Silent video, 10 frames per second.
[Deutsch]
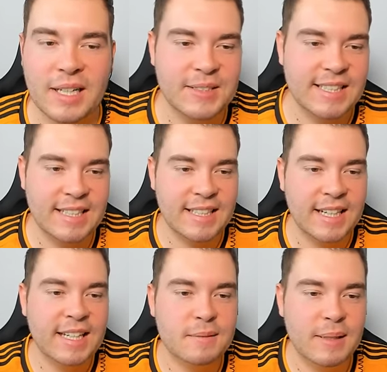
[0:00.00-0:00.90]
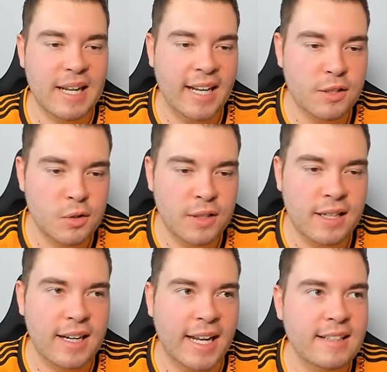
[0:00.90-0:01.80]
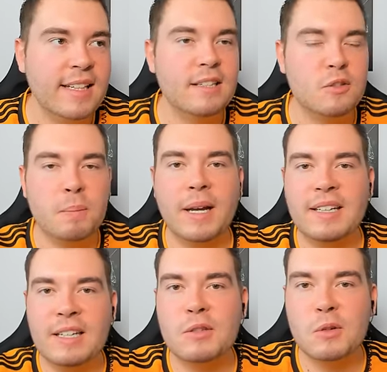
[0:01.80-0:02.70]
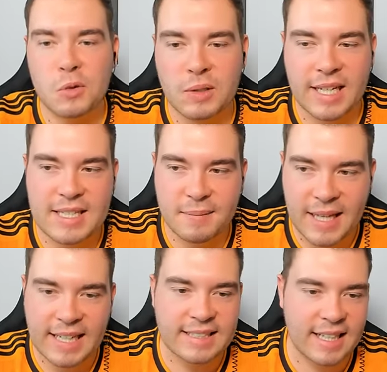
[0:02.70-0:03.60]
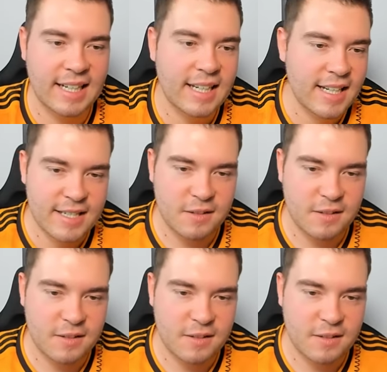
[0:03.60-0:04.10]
Also das hat ja nichts mit Anti-Sympathie Anti zu tun, ganz im Gegenteil,